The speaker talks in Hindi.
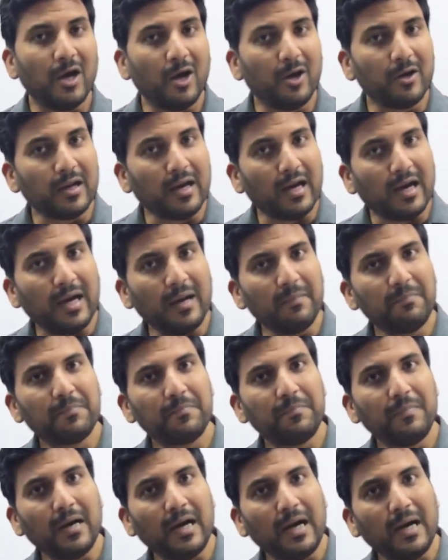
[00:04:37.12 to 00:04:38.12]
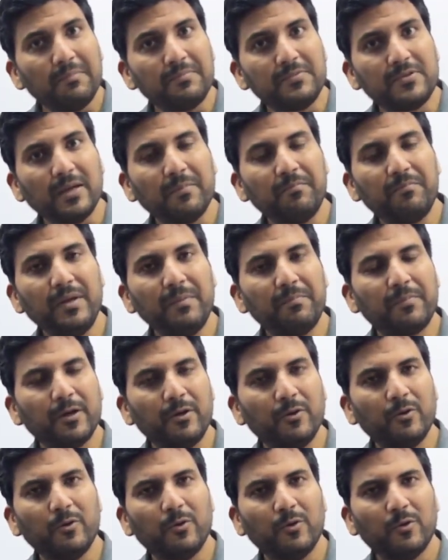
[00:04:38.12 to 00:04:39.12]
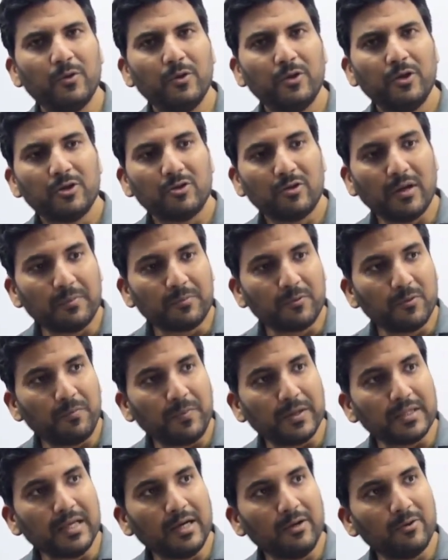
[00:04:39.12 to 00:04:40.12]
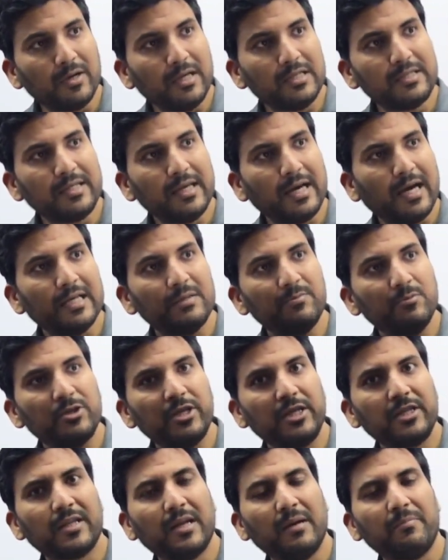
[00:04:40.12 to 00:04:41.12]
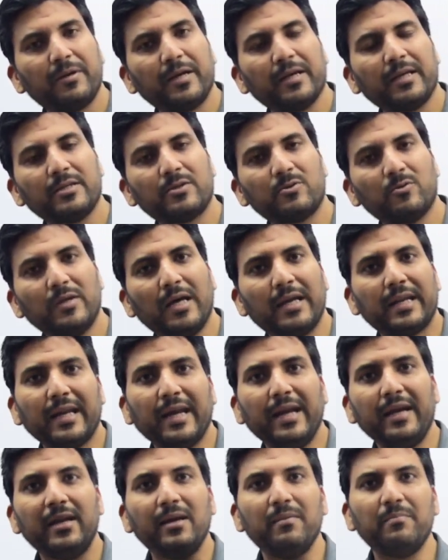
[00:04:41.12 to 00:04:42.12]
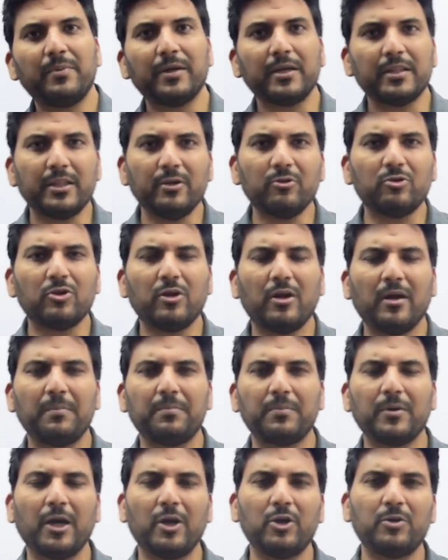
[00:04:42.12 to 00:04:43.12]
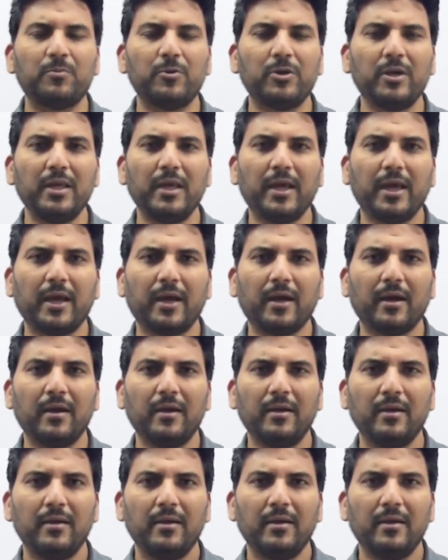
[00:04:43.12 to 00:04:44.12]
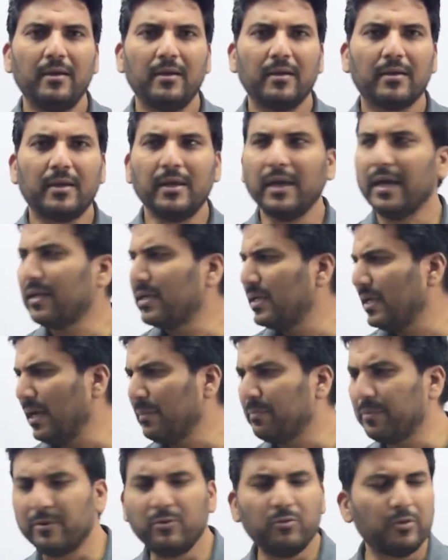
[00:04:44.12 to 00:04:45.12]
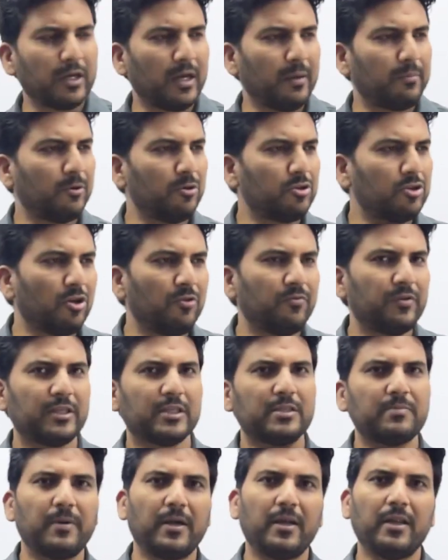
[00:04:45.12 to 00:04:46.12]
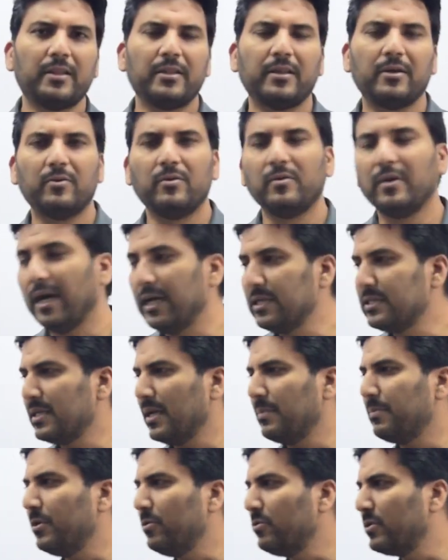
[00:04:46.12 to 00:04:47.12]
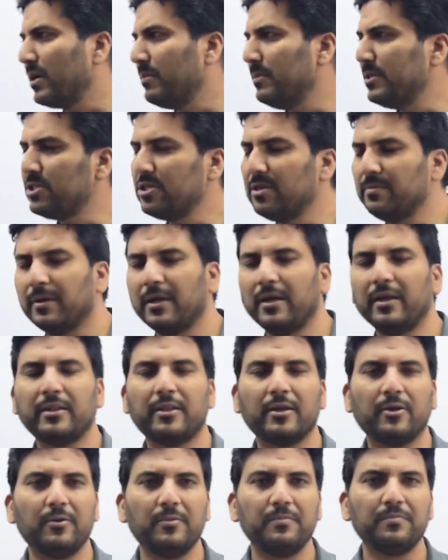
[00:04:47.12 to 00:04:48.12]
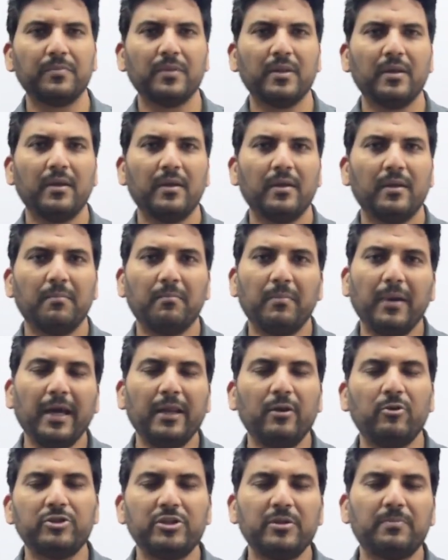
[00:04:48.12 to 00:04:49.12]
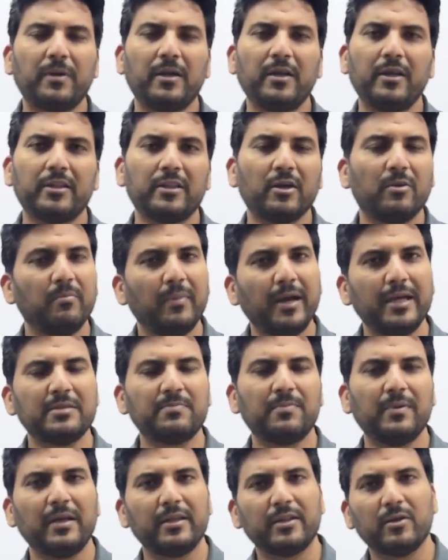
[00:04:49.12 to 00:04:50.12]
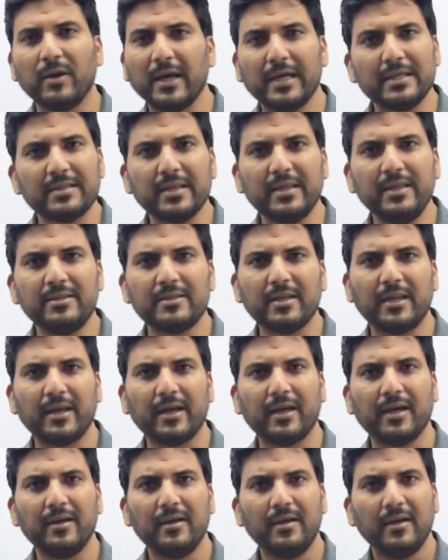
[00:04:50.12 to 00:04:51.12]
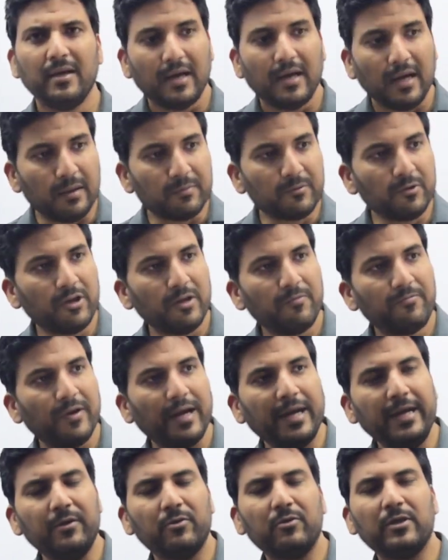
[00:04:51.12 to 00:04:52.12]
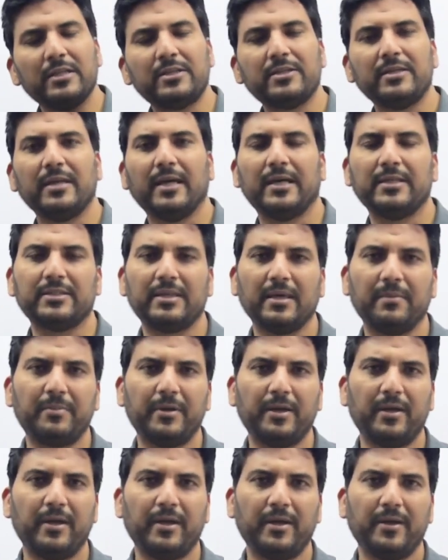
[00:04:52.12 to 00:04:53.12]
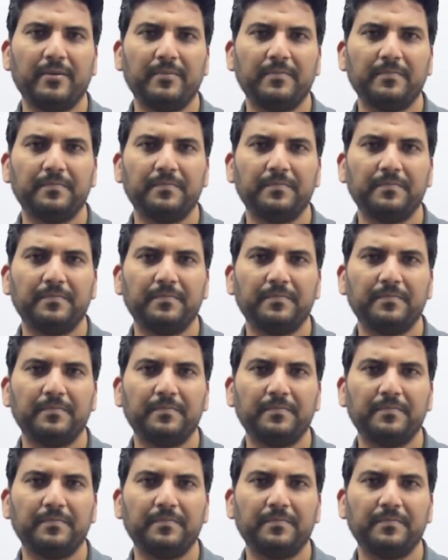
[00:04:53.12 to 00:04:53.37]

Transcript: और आप आप जब भी पढ़ो तो आपको पता होना चाहिए आज मुझे इतना पढ़ के सोना रैंडम पढ़ते हो तो आपका आउटपुट नहीं आएगा कि यार क्या पढ़ू क्या पढ़ू चलो फिजिक्स पढ़ लेता हूं आज क्या पढ़ू केमिस्ट्री पढ़ लेता हूं बायोलॉजी पढ़ लेता हूं मैथ्स पढ़ लेता हूं ऐसा नहीं चलेगा आपको डिफाइंड होना चाहिए आज क्या पढ़ना है